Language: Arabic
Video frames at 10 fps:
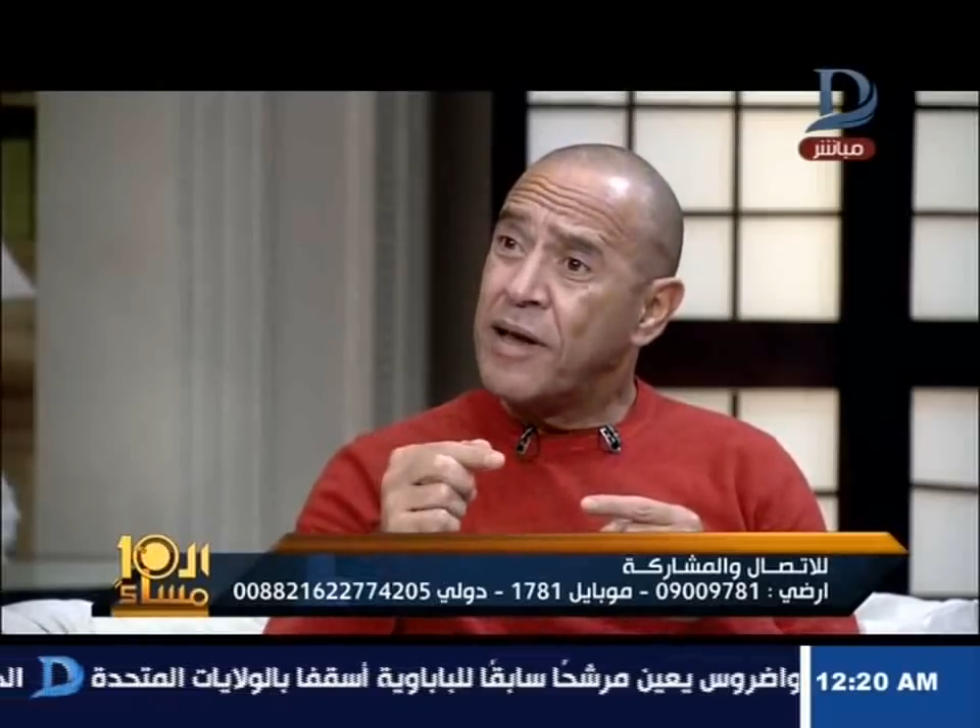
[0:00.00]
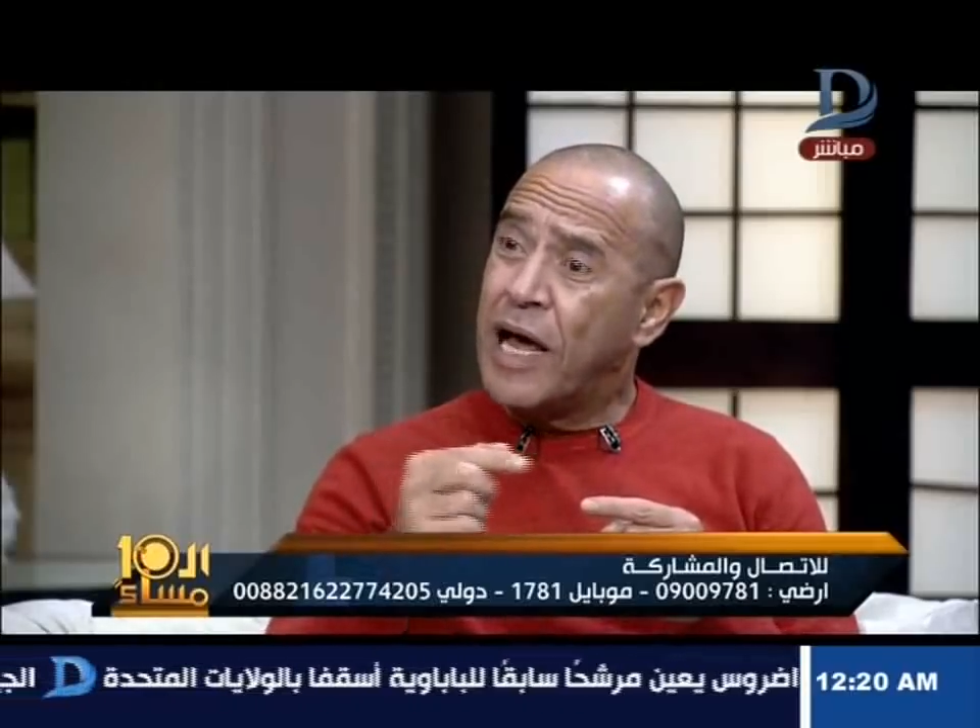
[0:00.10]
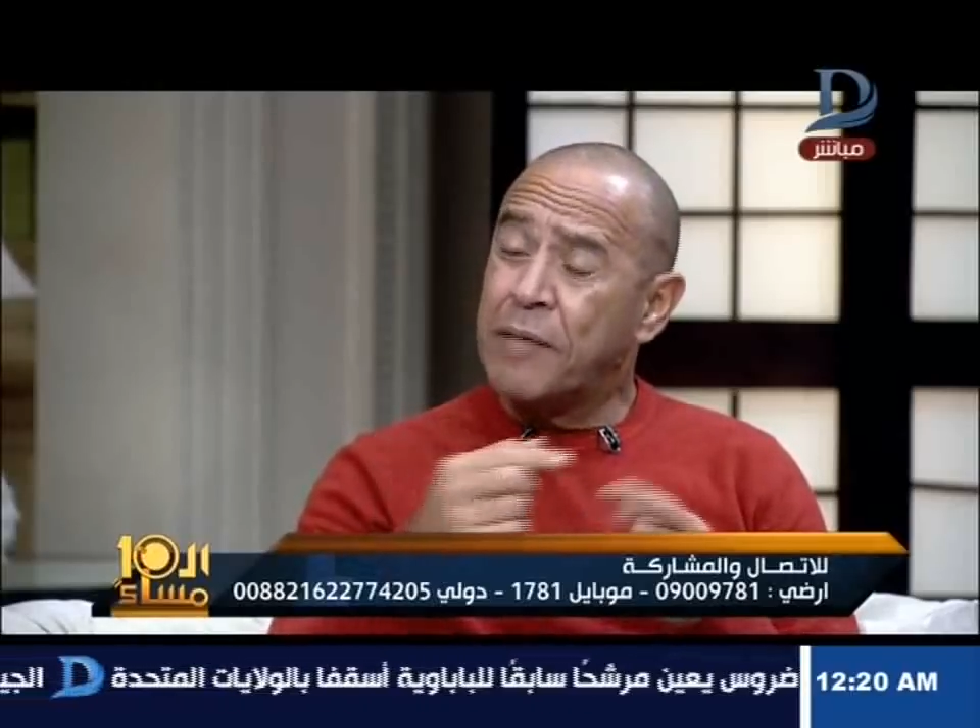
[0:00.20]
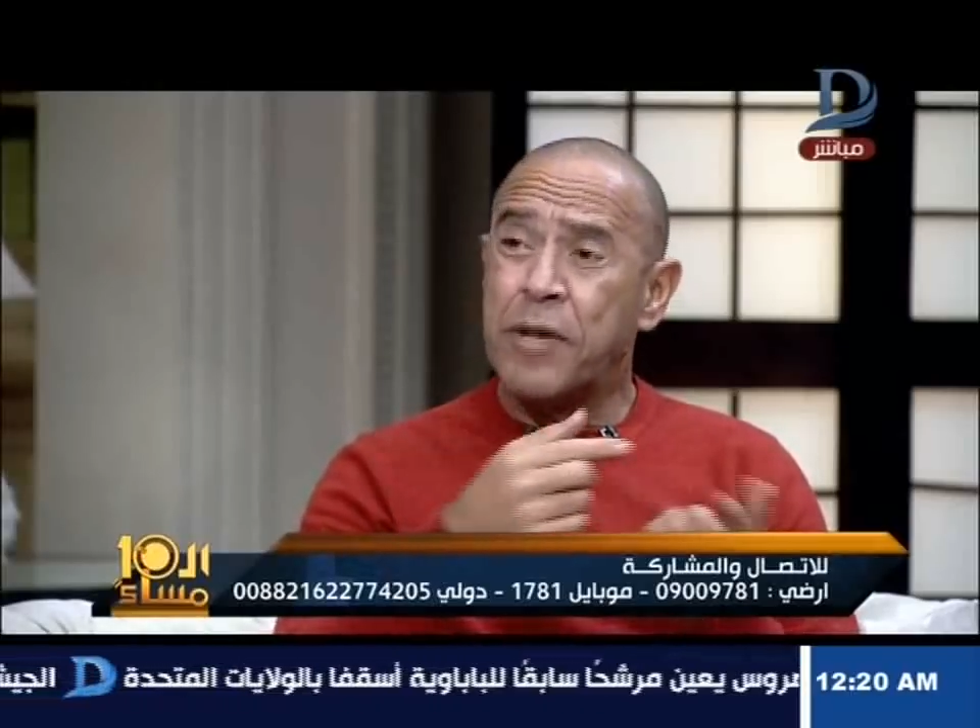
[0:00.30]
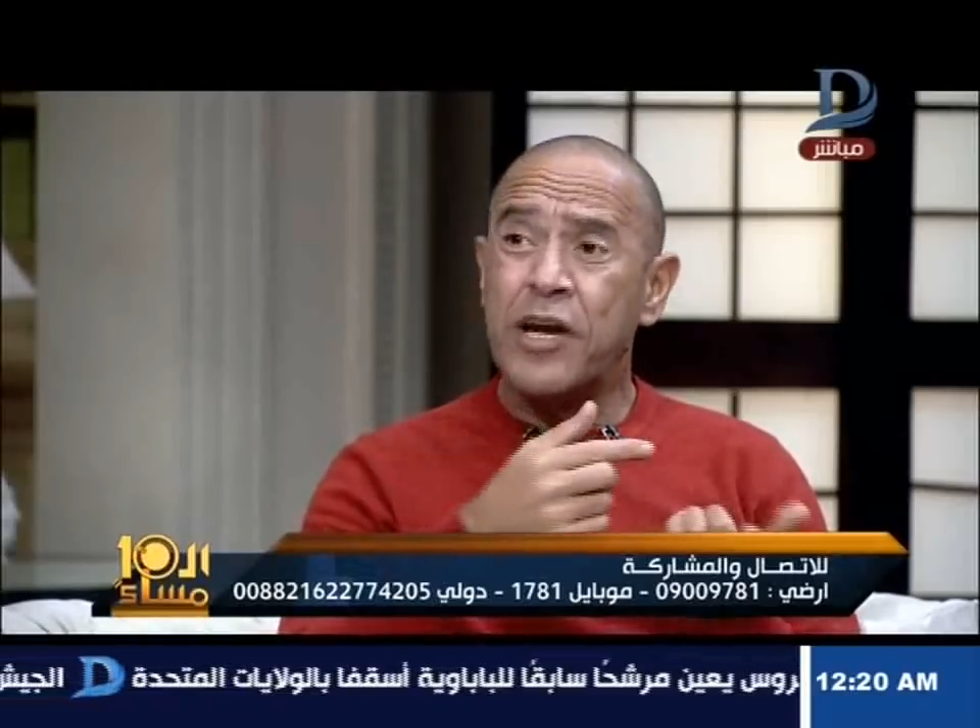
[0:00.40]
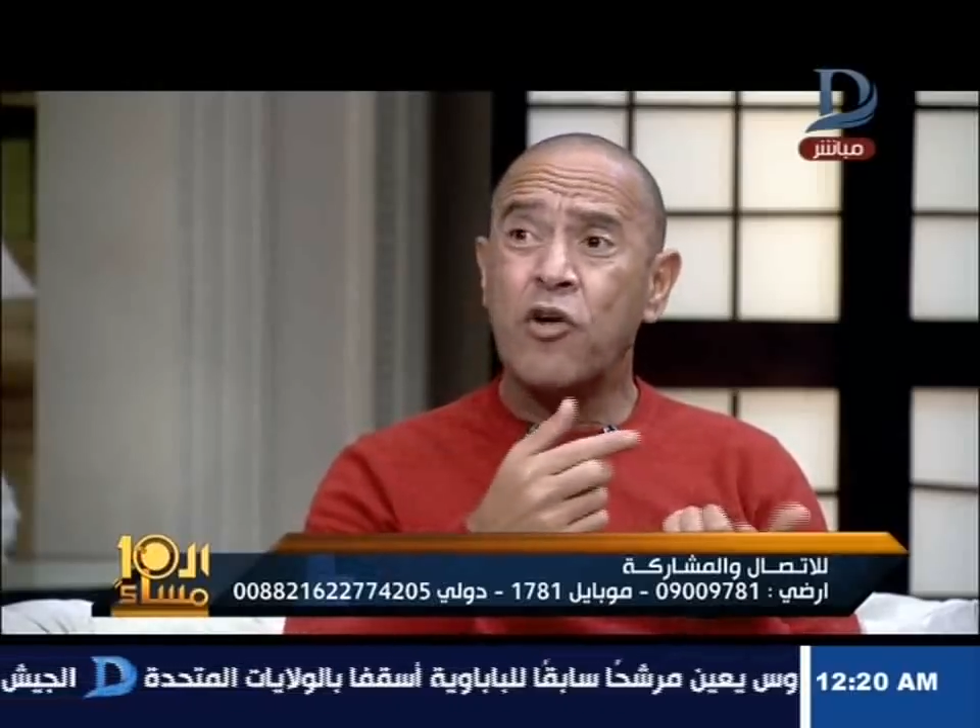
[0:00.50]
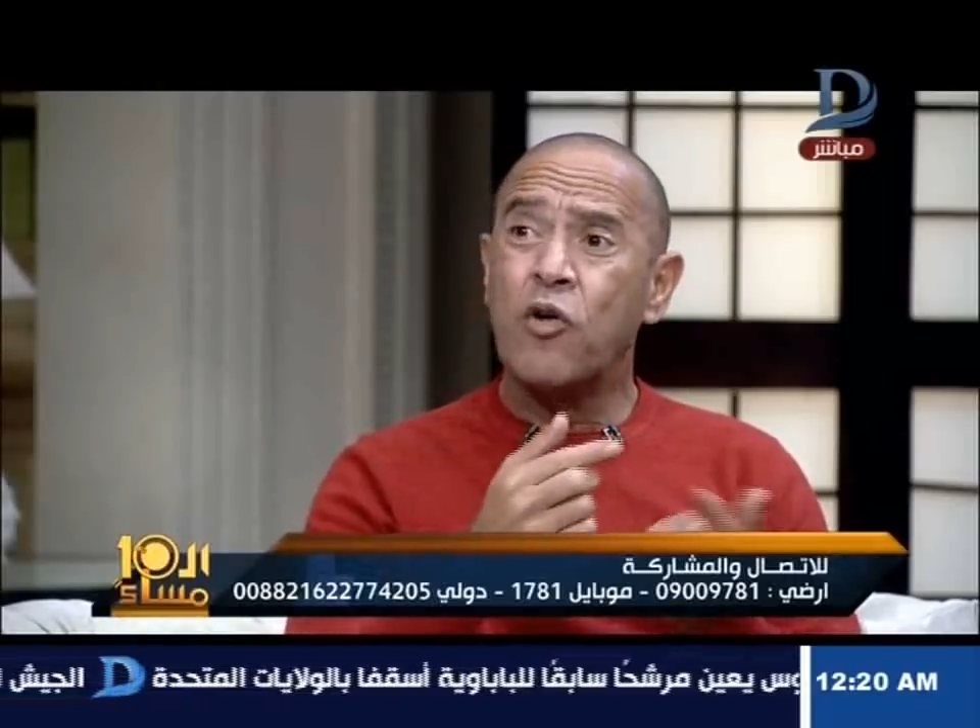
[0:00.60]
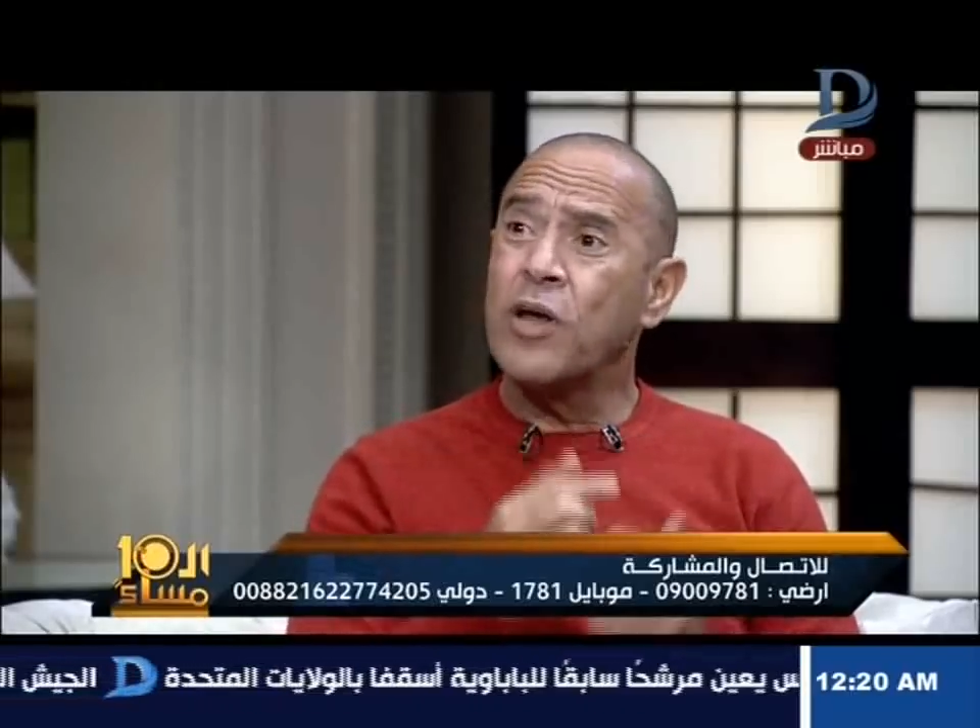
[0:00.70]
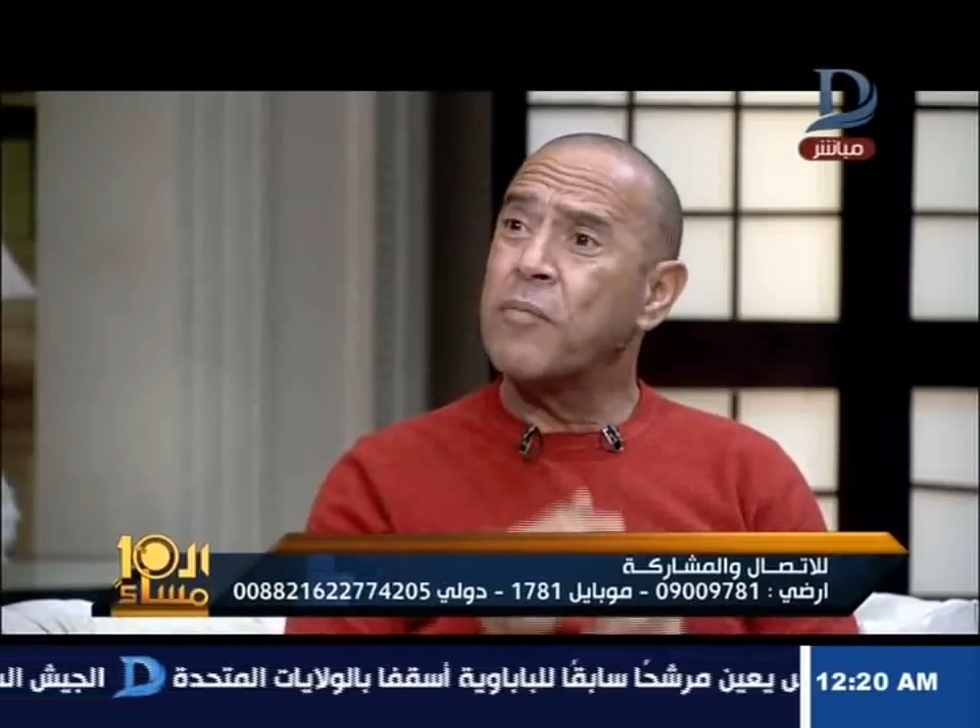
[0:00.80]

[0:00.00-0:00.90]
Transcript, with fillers: هتبان الرؤيه